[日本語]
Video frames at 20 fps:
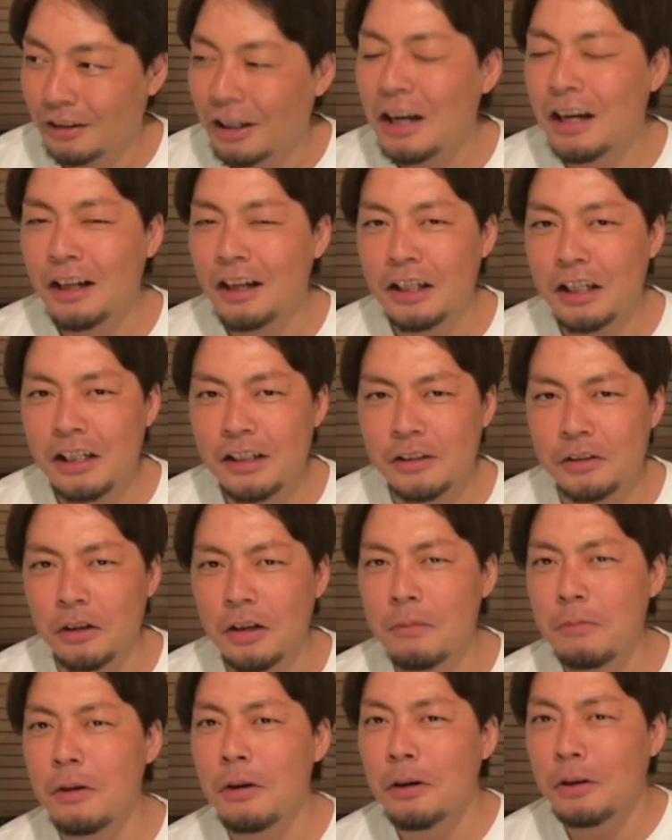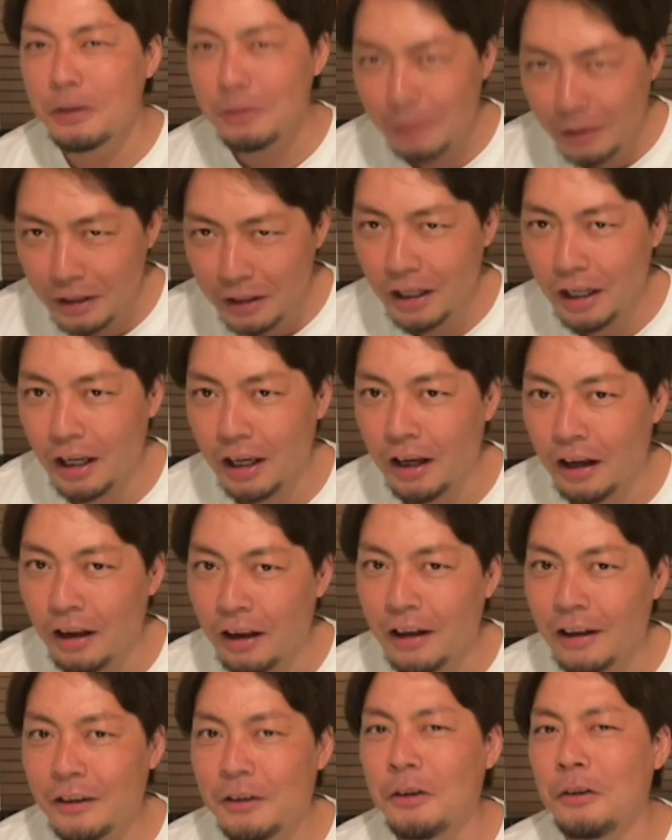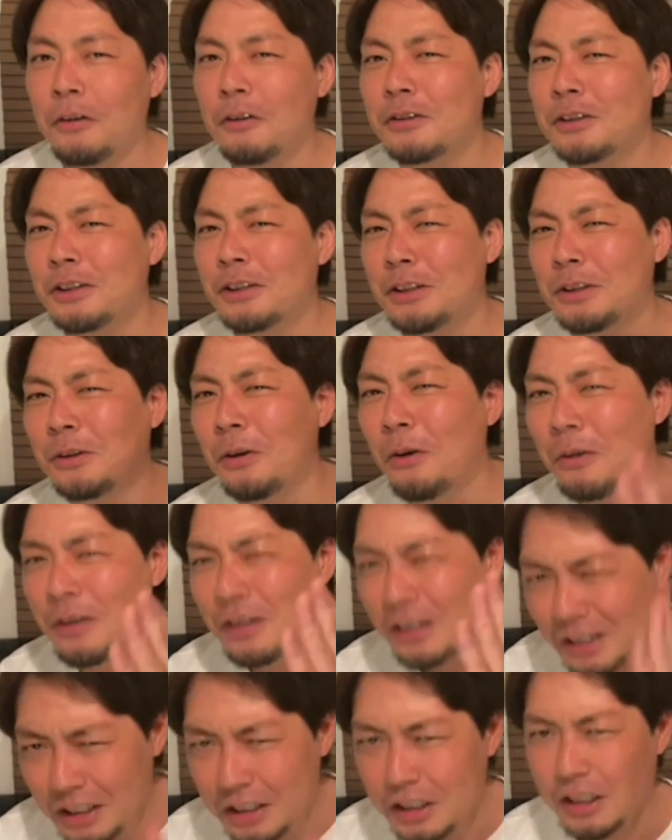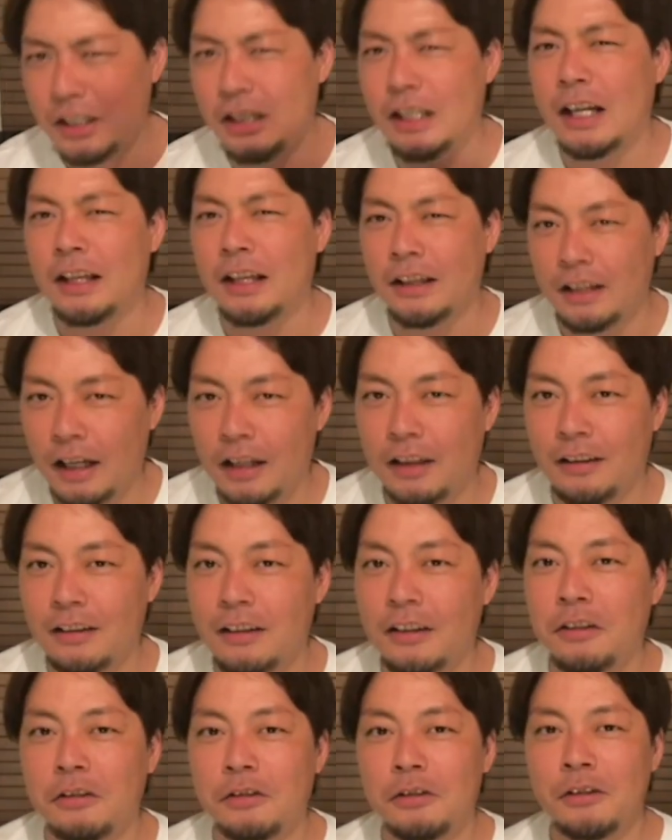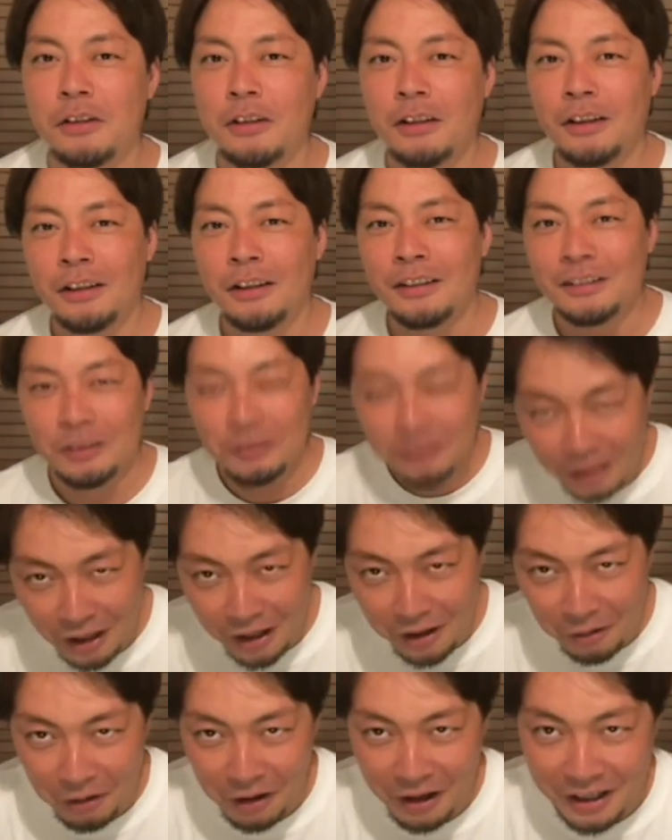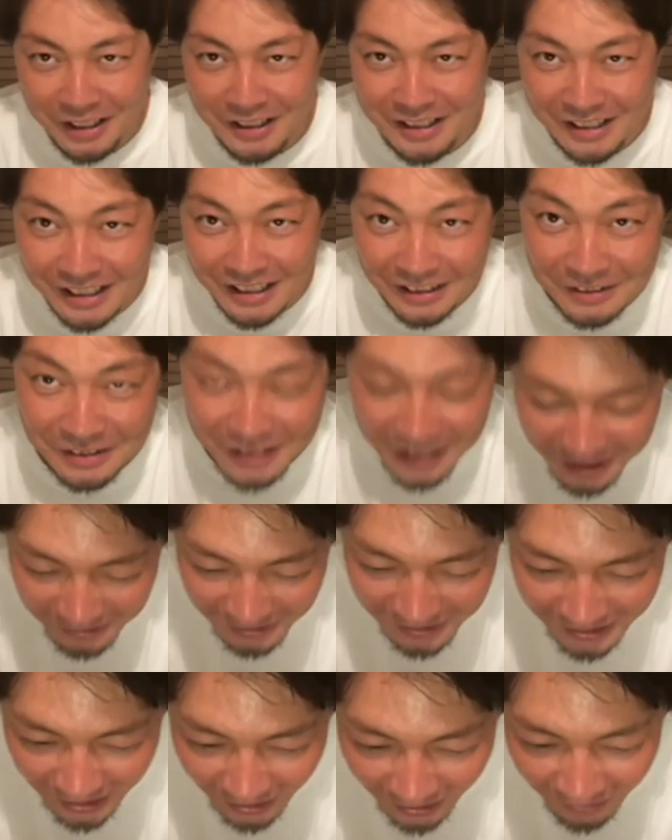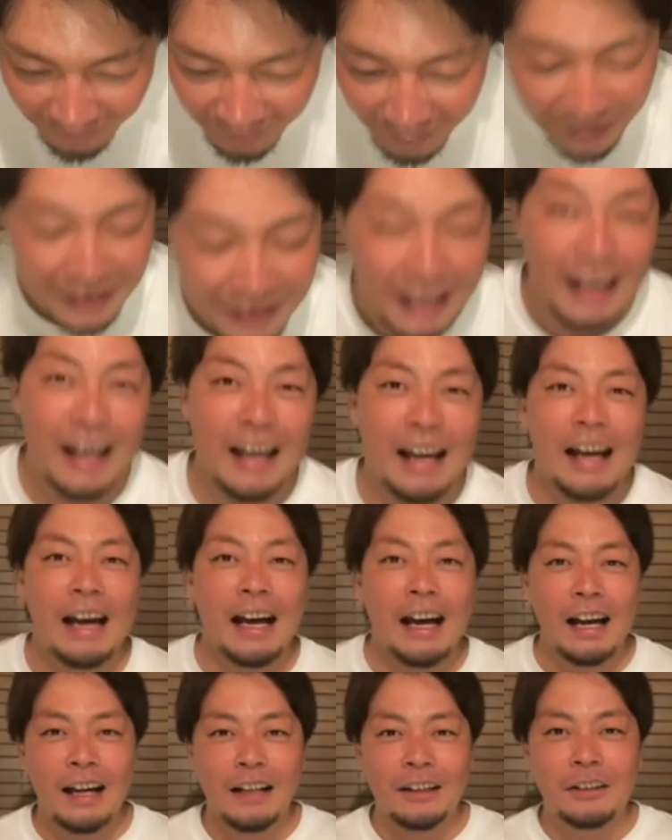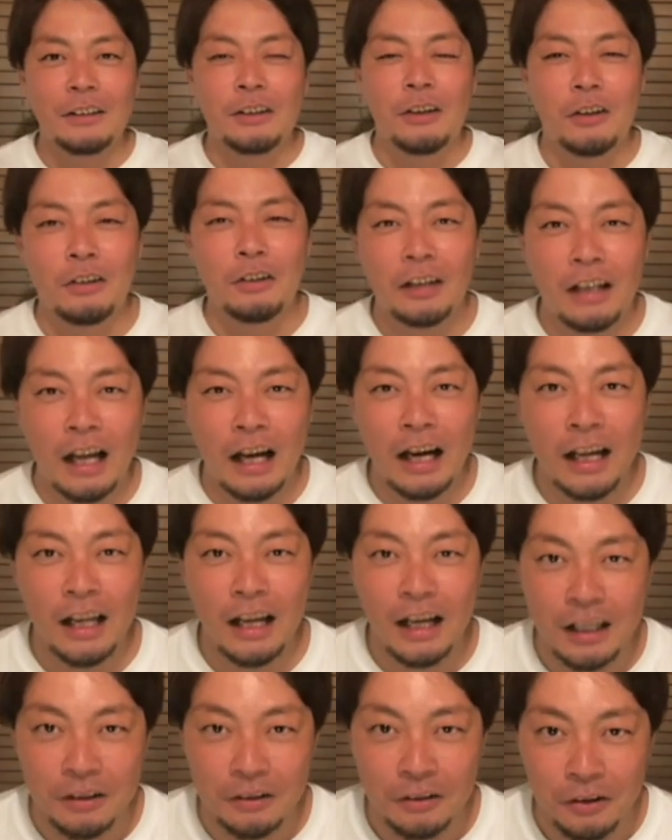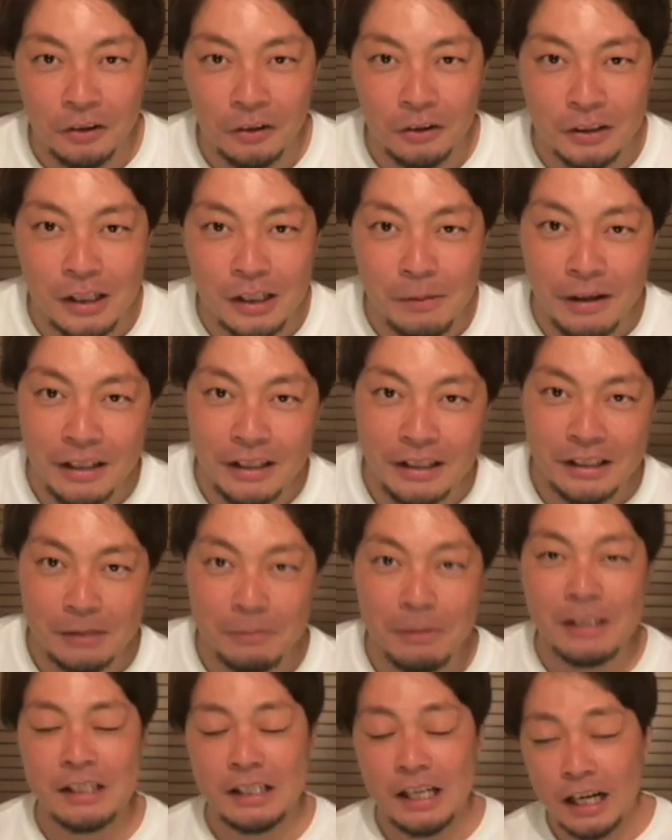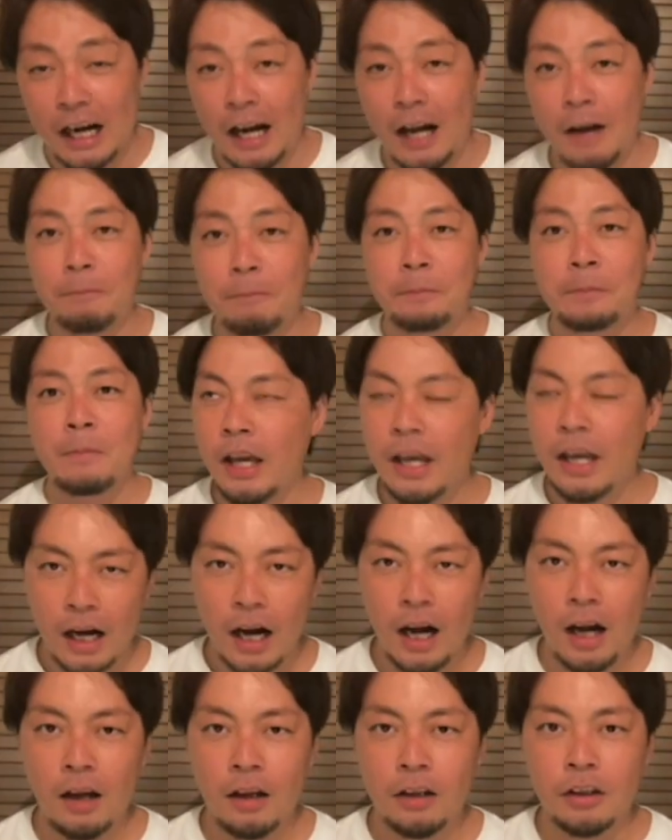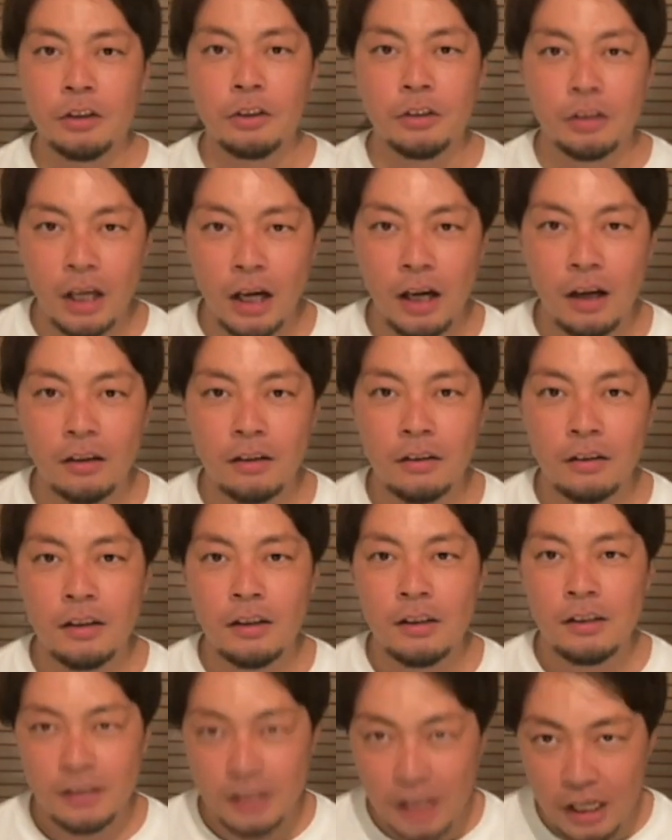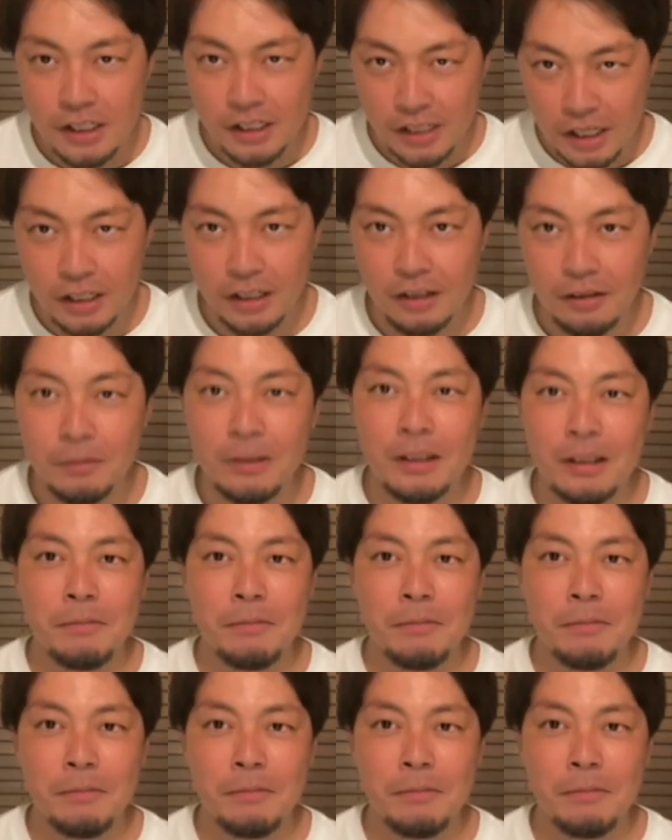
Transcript: 結果的にそれも含めて今日すごいいい日だったっていう、そんなお話でございました。ということで長々とおしゃべりしましたが、映画、ゆるキャン、ぜひぜひ